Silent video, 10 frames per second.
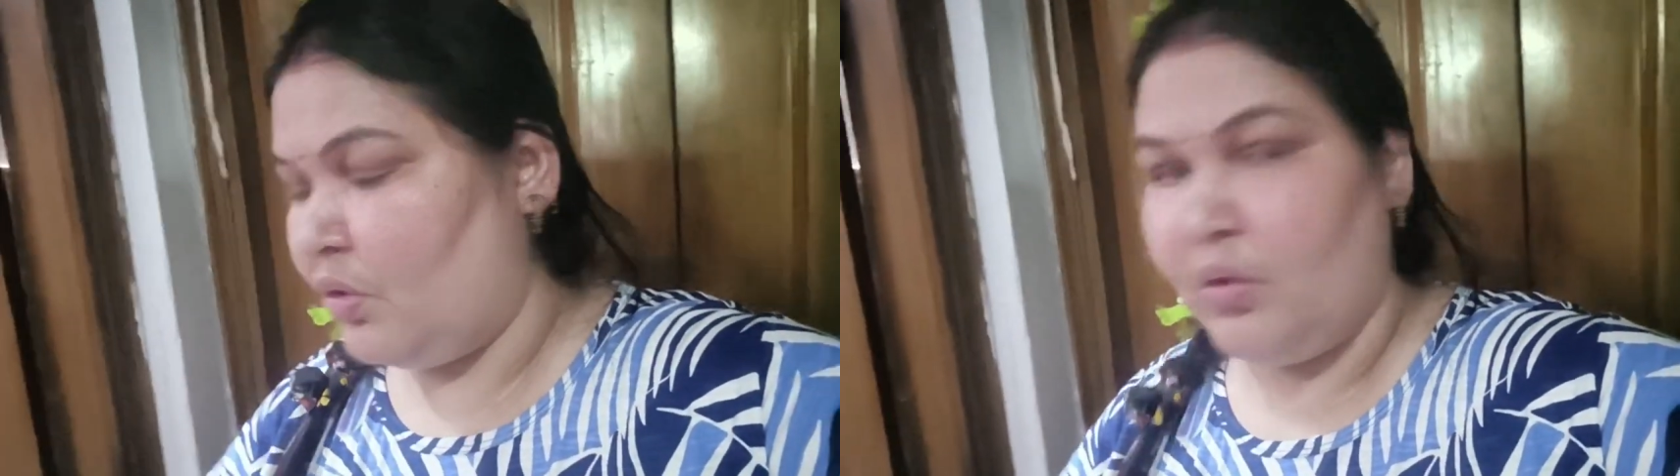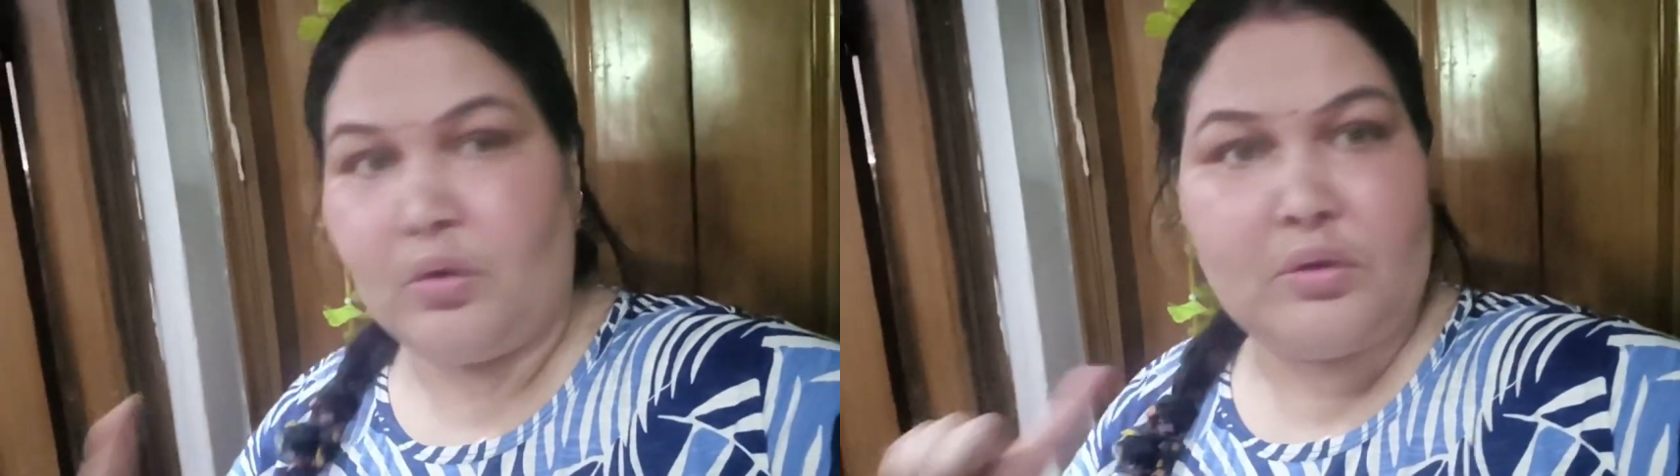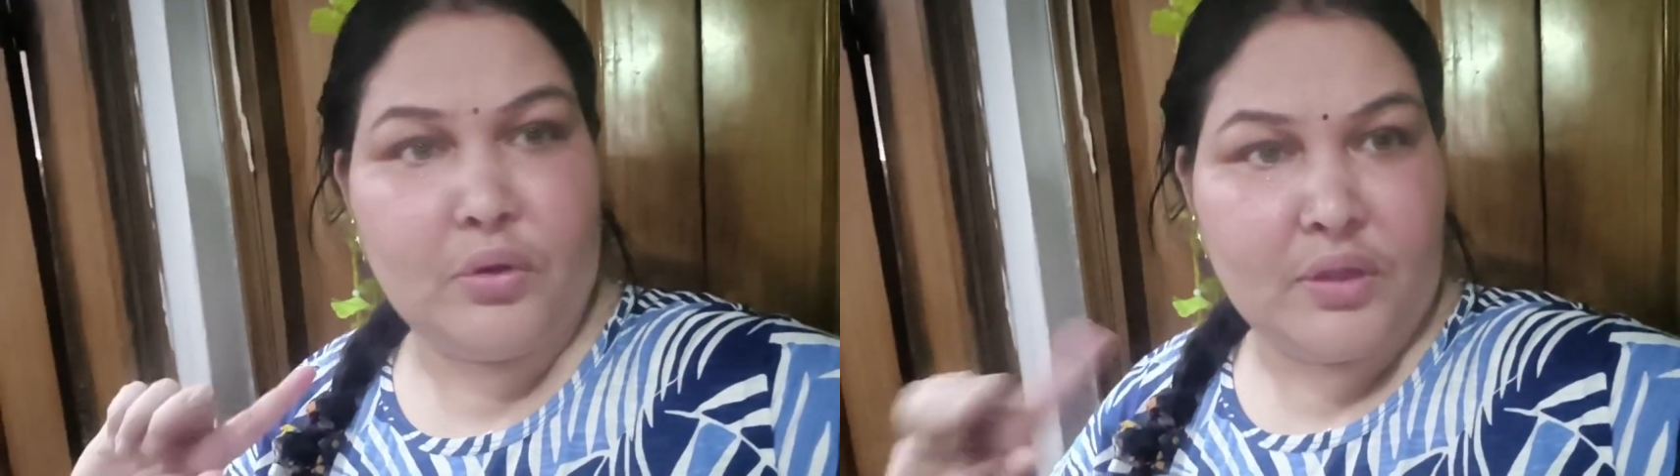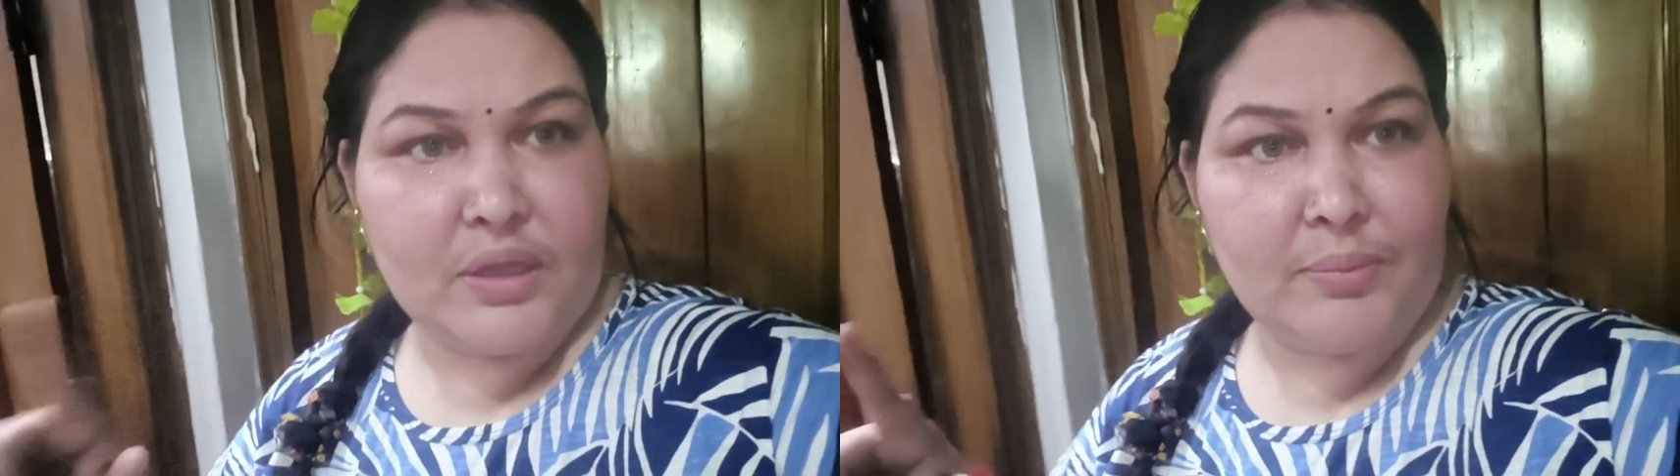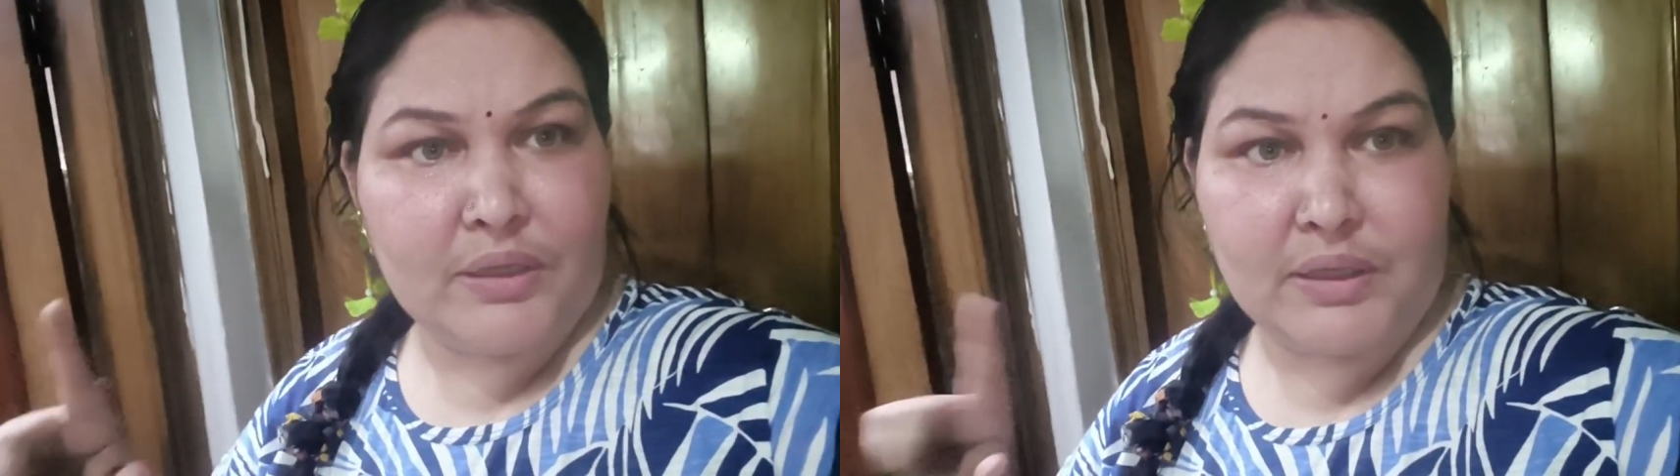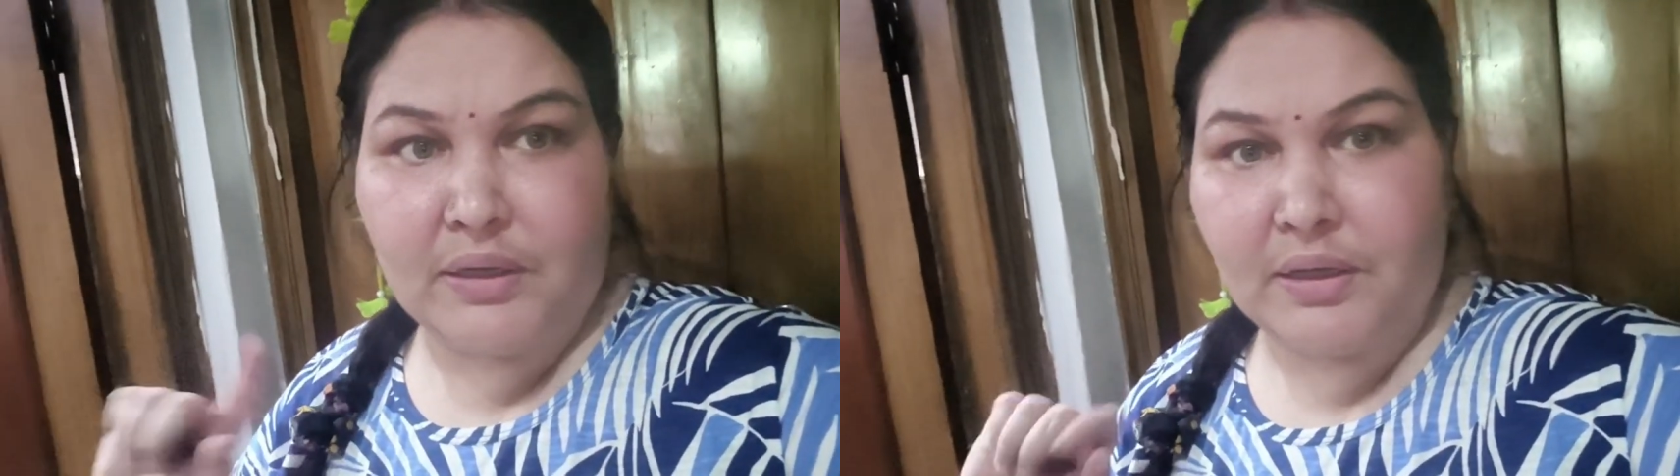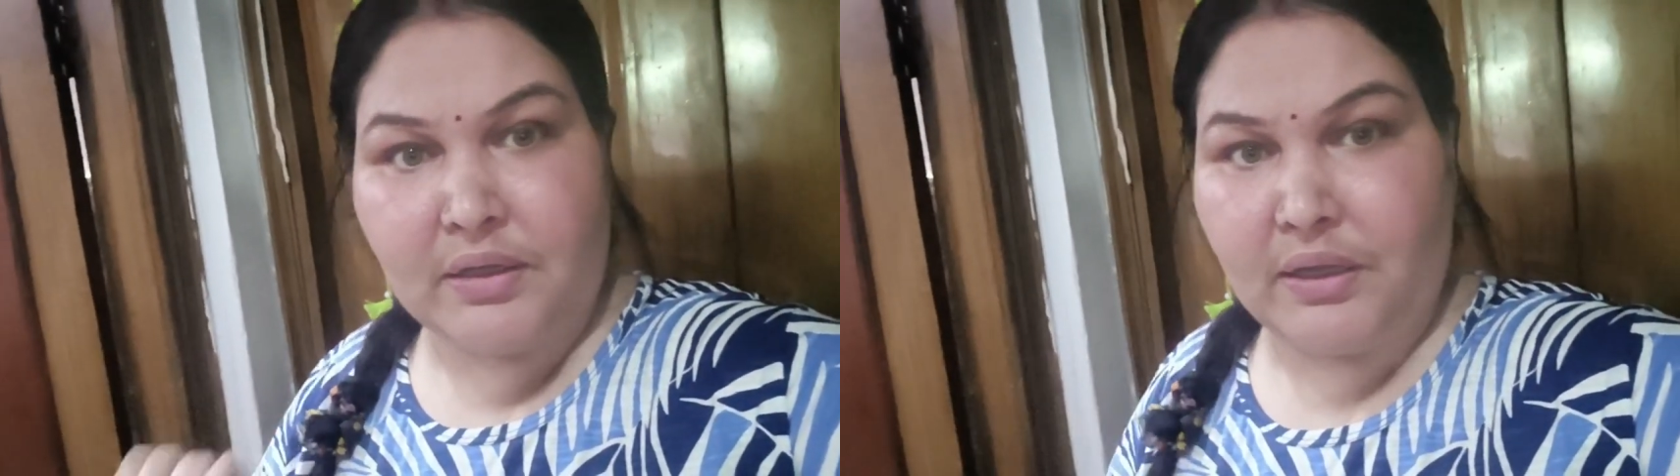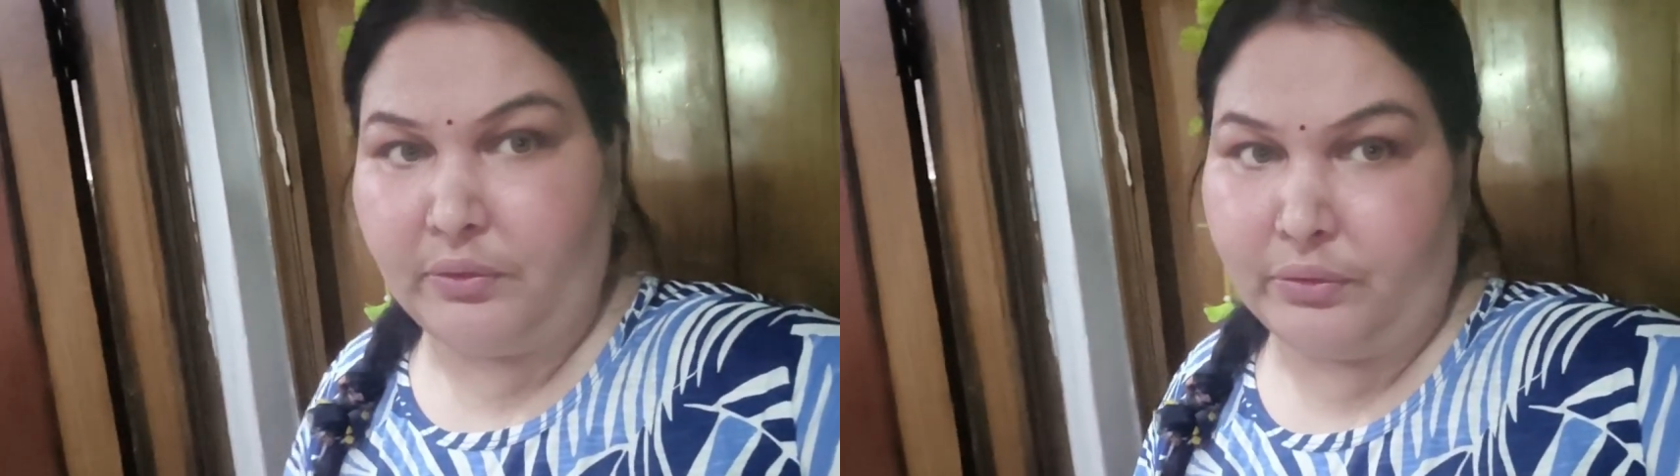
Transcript: और थोड़े से बर्तन है ये धो